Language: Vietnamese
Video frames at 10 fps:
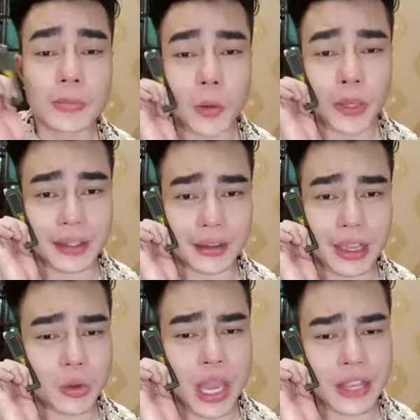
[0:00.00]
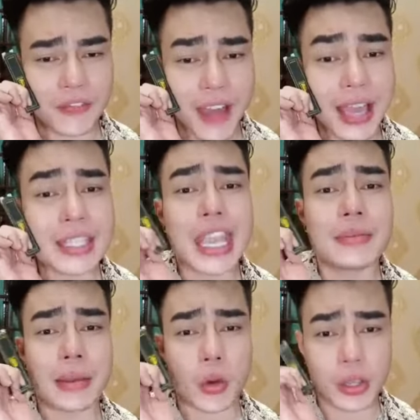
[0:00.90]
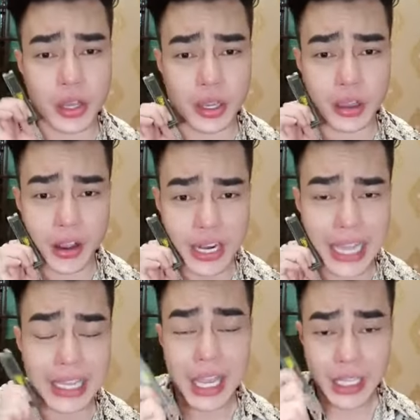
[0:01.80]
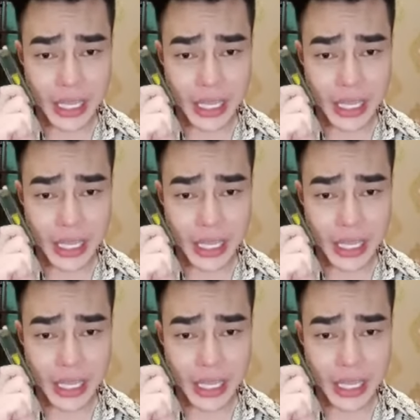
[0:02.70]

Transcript: mùi cực kỳ ok phải chi mà mọi người có đây